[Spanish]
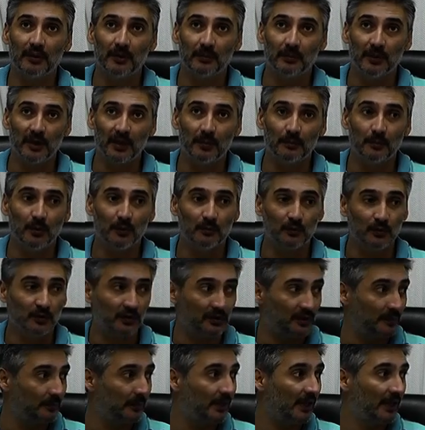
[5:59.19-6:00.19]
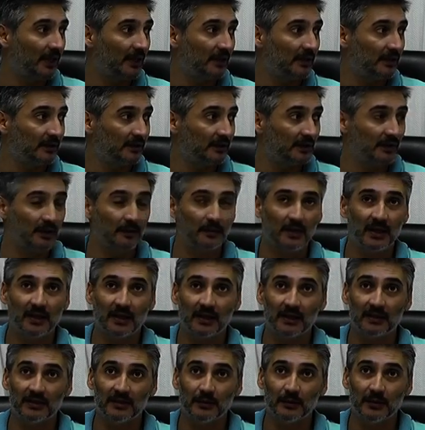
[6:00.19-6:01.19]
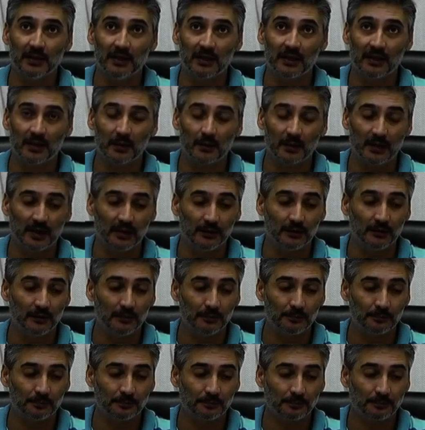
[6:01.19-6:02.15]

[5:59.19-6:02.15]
equipos municipales y demás que se viene trabajando.